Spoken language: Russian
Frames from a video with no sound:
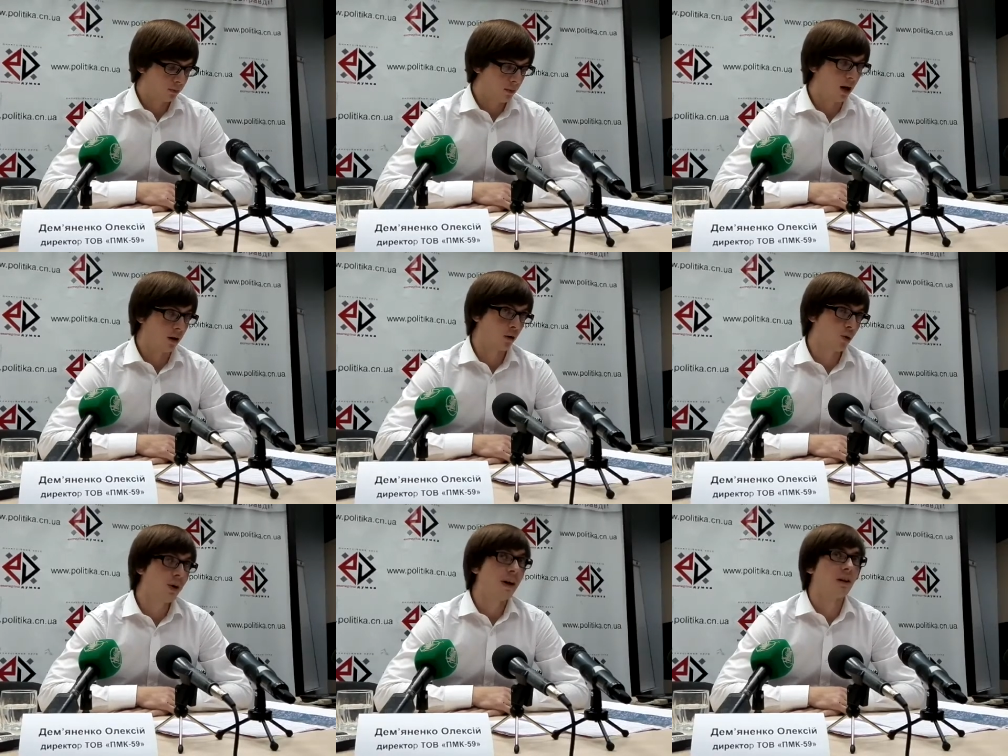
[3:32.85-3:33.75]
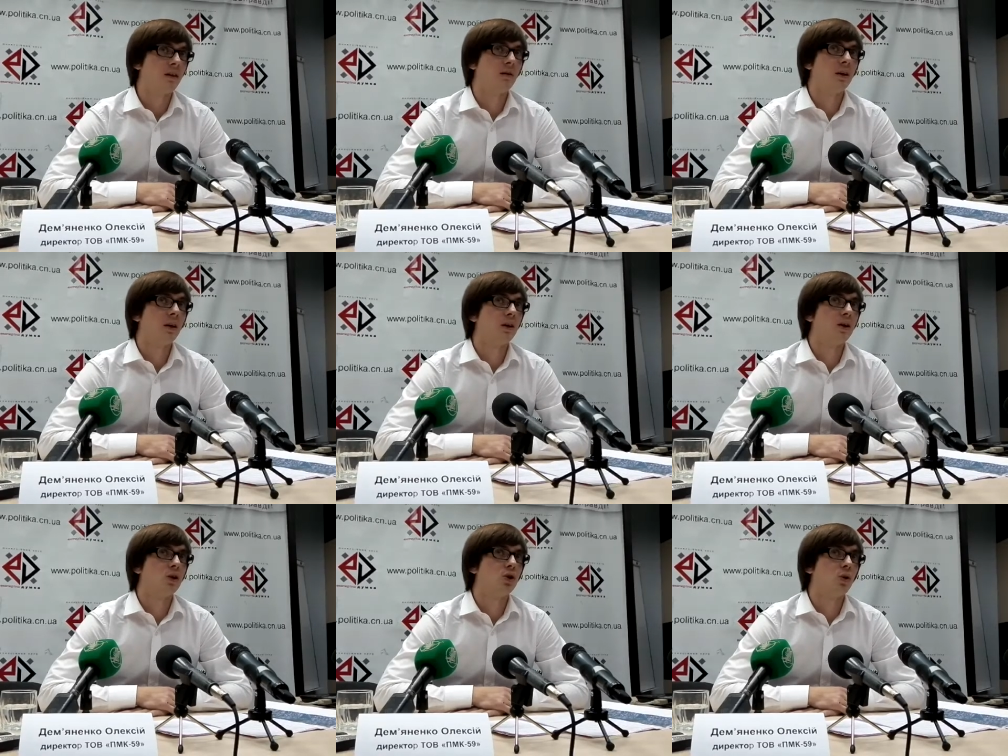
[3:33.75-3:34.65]
А, кроме этого,
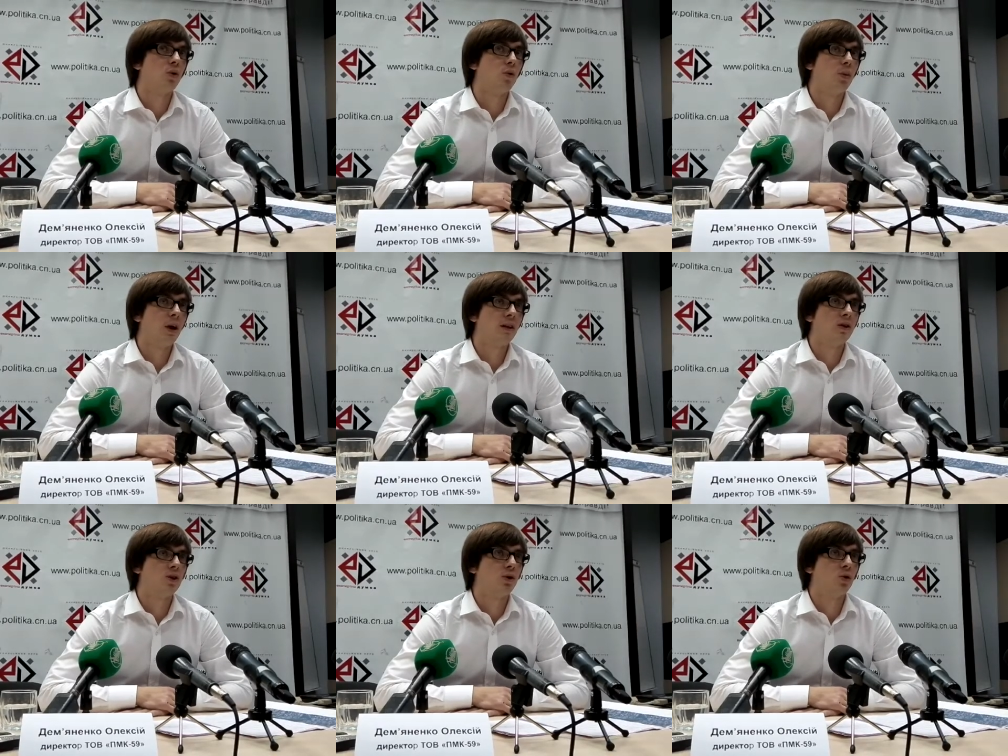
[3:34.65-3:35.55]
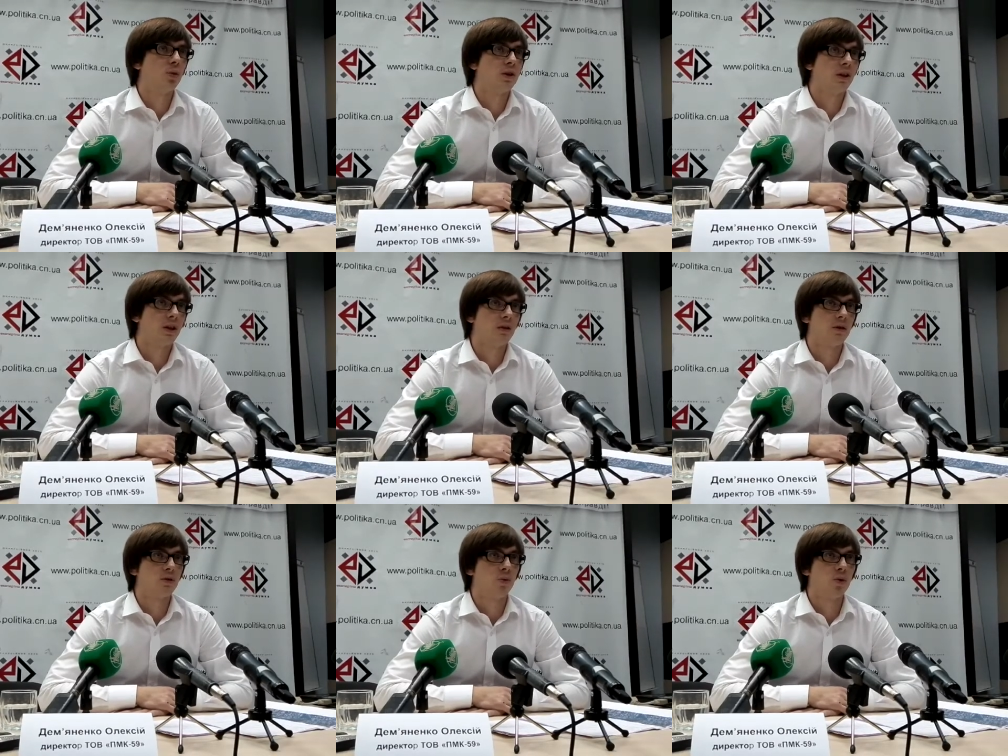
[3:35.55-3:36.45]
это еще уплата
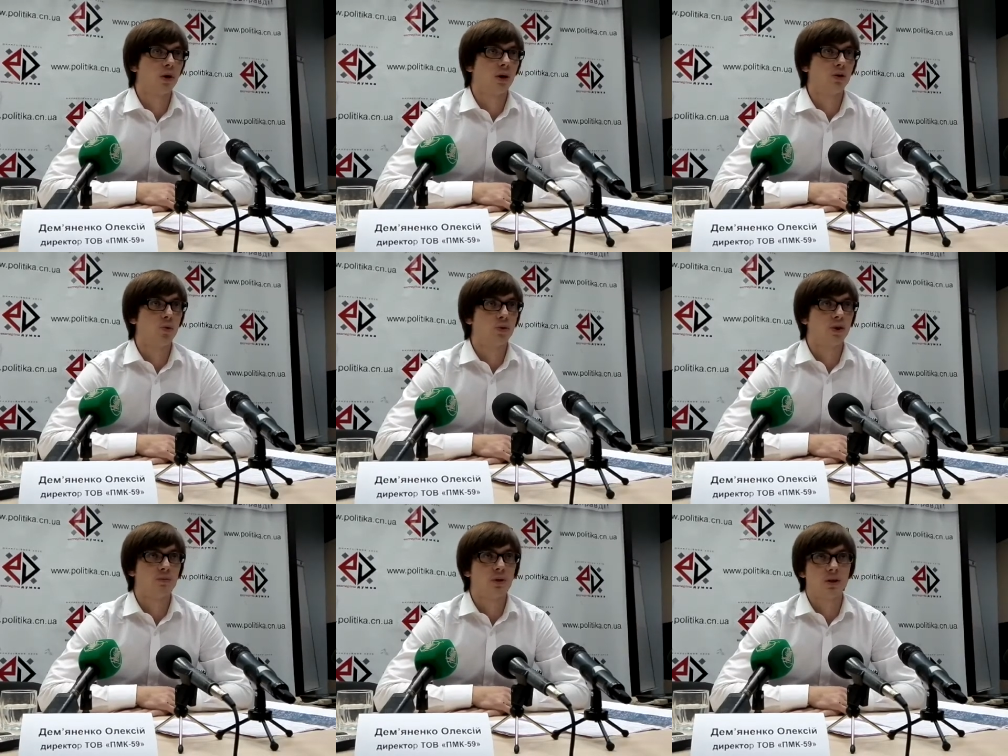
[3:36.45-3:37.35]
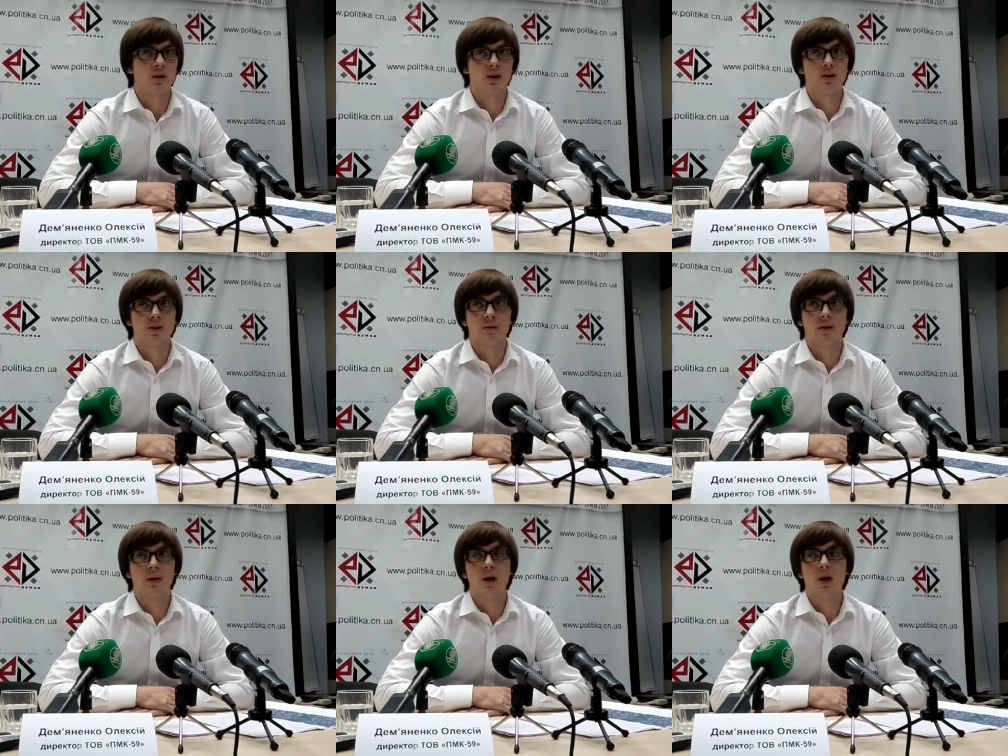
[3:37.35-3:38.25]
4% сбора от общей сметы
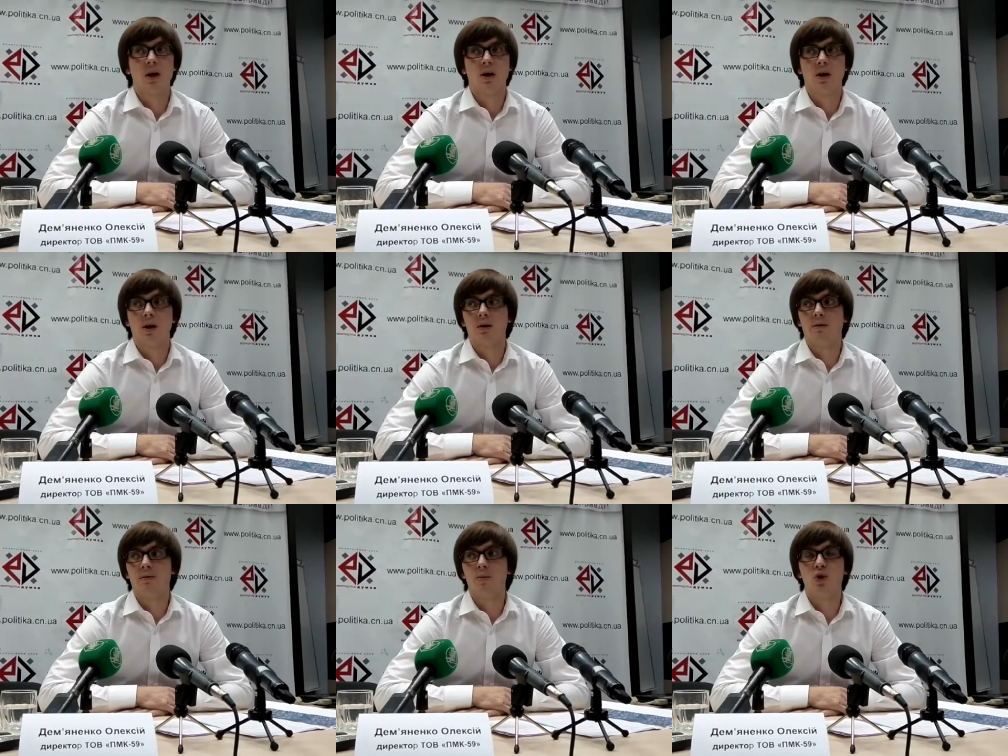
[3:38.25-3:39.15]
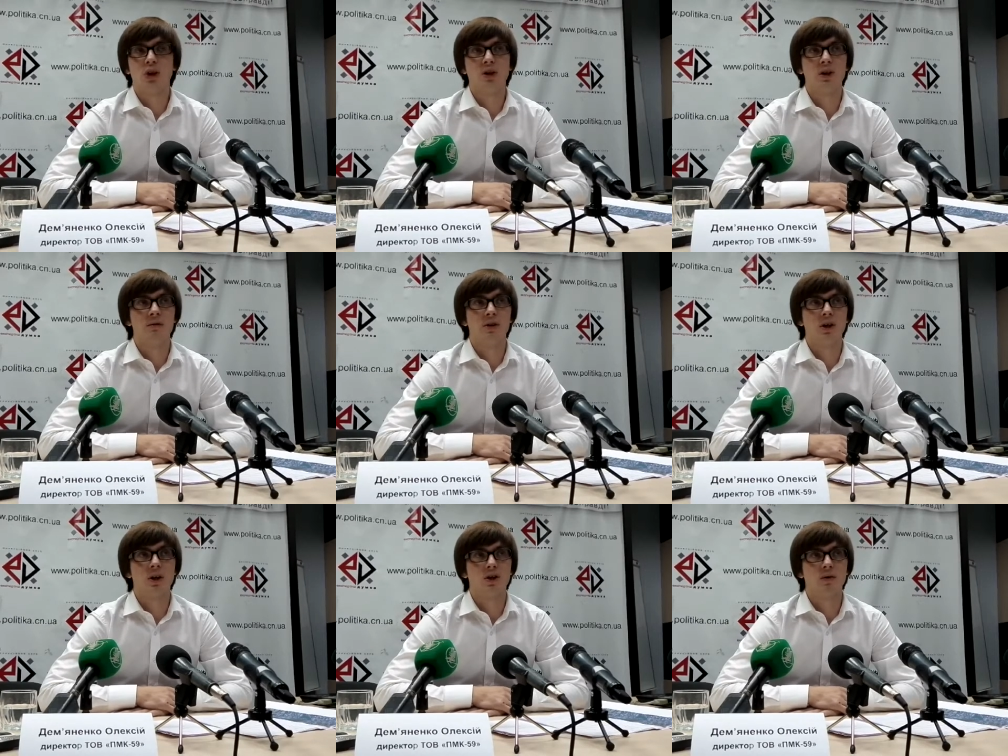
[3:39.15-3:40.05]
строительства а, в бюджет
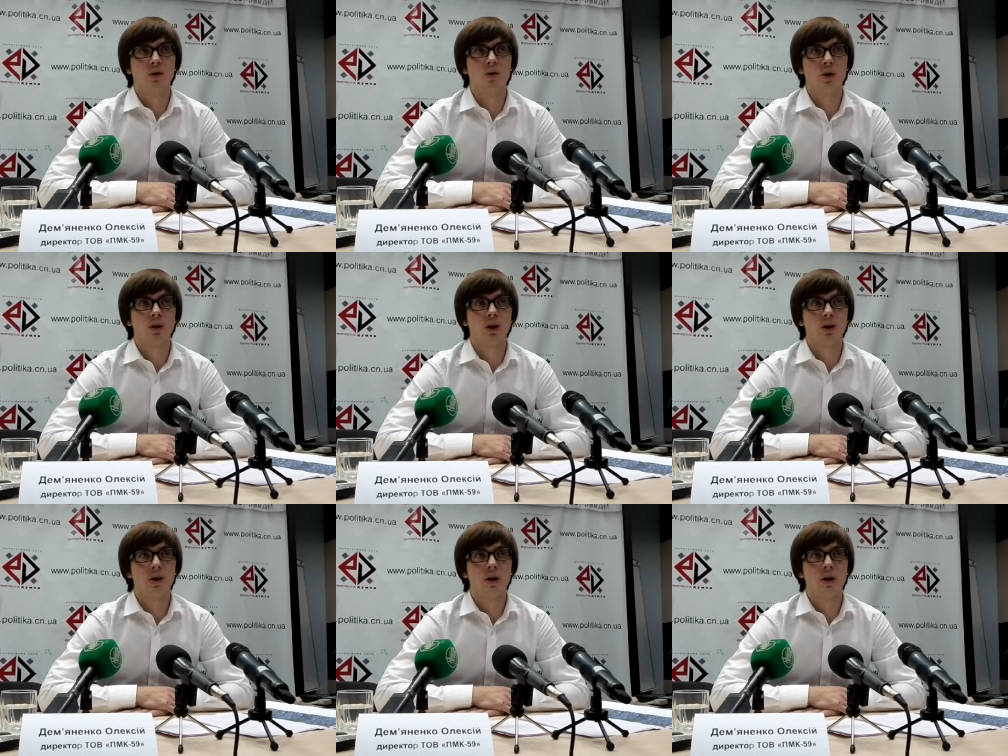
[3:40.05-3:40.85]
развития нашего города.